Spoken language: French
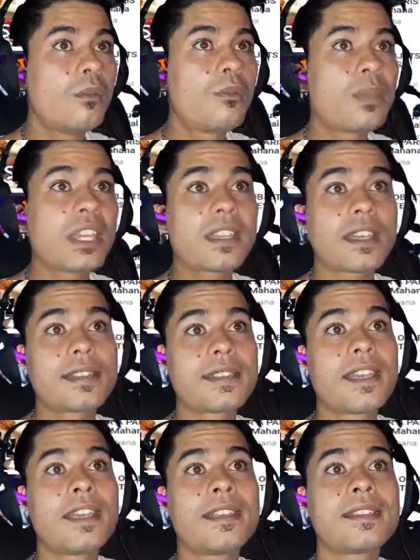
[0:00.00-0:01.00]

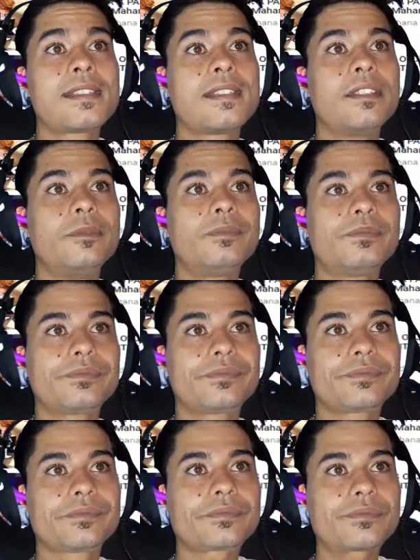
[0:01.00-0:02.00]
PK16,
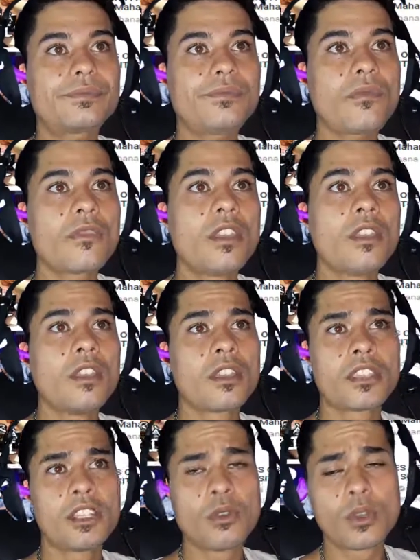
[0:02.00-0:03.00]

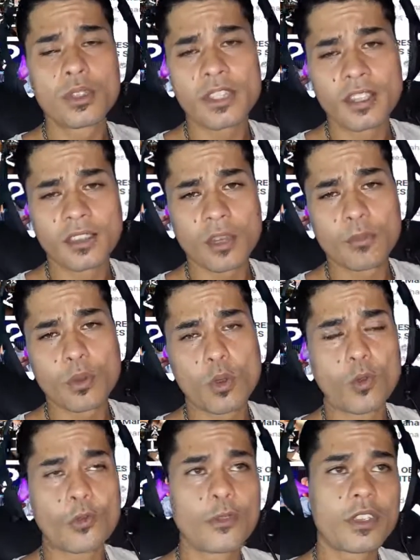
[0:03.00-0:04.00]
qui lui aussi est un
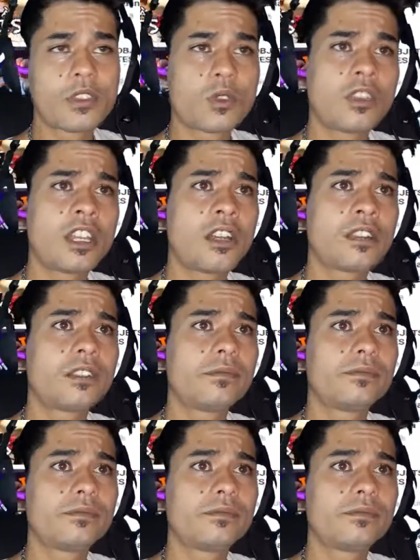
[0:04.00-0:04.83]
professionnel, hein,